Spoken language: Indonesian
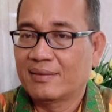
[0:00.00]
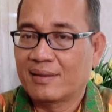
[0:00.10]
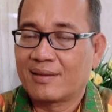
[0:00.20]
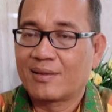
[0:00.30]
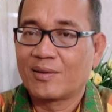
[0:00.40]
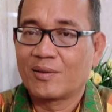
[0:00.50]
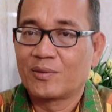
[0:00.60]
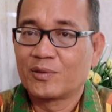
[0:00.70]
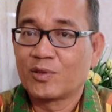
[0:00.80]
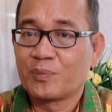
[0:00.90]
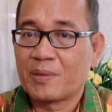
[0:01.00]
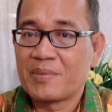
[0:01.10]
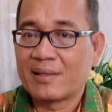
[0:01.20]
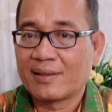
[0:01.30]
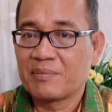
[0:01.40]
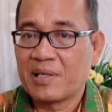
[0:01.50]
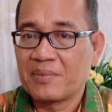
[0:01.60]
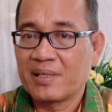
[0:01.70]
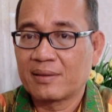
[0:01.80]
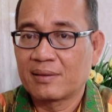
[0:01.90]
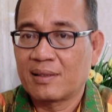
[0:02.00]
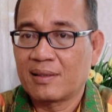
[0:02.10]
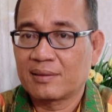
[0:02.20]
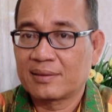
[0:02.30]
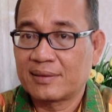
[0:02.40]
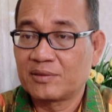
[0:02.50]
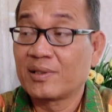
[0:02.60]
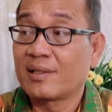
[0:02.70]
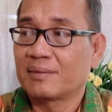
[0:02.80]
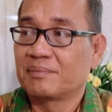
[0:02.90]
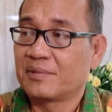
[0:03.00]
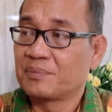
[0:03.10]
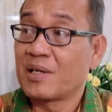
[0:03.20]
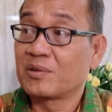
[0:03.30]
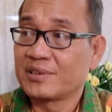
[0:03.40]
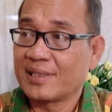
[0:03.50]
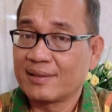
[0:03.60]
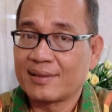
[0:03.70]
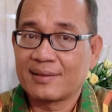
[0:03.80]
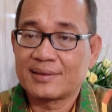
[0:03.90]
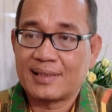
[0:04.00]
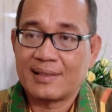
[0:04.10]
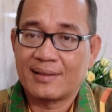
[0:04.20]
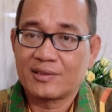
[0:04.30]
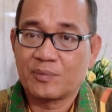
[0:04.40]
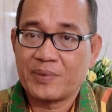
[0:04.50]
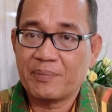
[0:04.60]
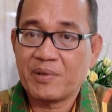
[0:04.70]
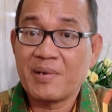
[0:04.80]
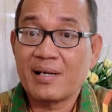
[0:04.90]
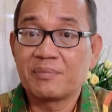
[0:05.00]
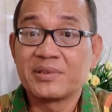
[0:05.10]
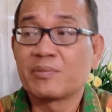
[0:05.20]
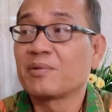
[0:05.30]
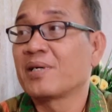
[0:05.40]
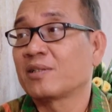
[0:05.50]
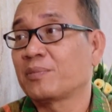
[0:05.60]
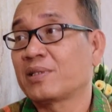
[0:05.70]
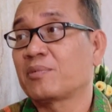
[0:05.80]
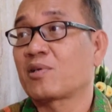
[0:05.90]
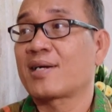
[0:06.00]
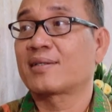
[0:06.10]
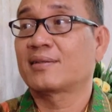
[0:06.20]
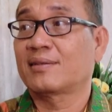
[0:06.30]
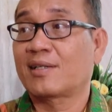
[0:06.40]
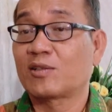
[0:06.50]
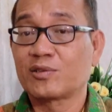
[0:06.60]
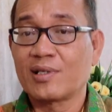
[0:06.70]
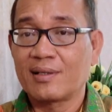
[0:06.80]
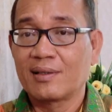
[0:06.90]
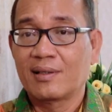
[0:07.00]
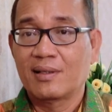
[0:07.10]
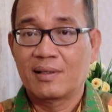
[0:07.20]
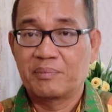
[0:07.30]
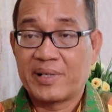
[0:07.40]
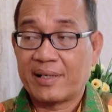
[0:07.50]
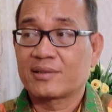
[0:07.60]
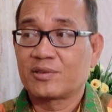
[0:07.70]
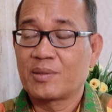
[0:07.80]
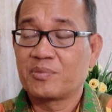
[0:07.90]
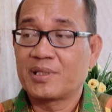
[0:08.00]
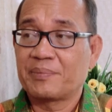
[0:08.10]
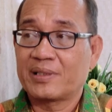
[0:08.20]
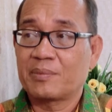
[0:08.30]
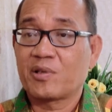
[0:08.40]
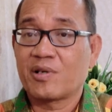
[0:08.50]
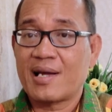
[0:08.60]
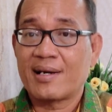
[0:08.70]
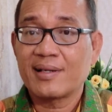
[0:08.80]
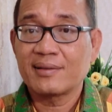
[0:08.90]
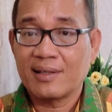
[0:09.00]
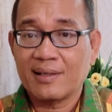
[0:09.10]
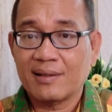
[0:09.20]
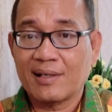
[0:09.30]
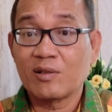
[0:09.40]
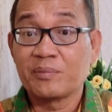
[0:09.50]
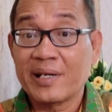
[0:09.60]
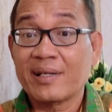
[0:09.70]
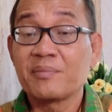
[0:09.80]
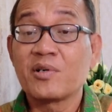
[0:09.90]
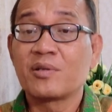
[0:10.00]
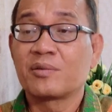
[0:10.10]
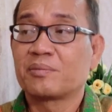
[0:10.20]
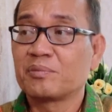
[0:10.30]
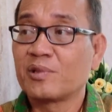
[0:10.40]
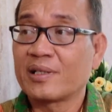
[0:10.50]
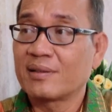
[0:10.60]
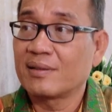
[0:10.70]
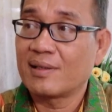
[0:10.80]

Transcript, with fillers: Iya, kalau untuk perbankan memang uh, kita juga membangun jaringan ke sana supaya perbankan bisa membantu PT perorangan ini. Kalau sudah mereka sudah punya PT perorangan ya kalau mereka mau buat